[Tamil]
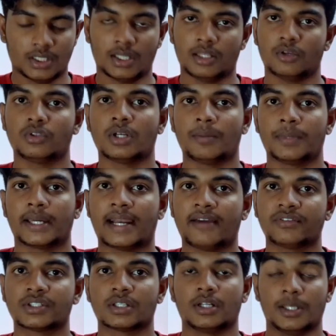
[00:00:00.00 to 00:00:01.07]
அதாவது நம்ம
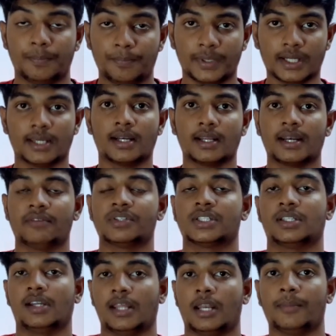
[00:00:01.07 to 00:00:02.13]
கிராஃபிக்ஸ் கார்டு இப்போ இருக்கிற
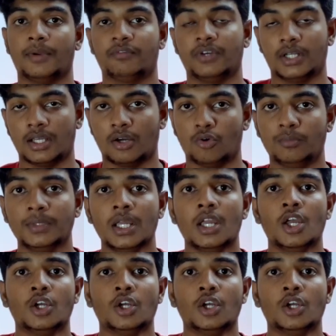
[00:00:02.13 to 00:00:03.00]
கிராஃபிக்ஸ் கார்டு எல்லாமே ஃபிட் ஆகும்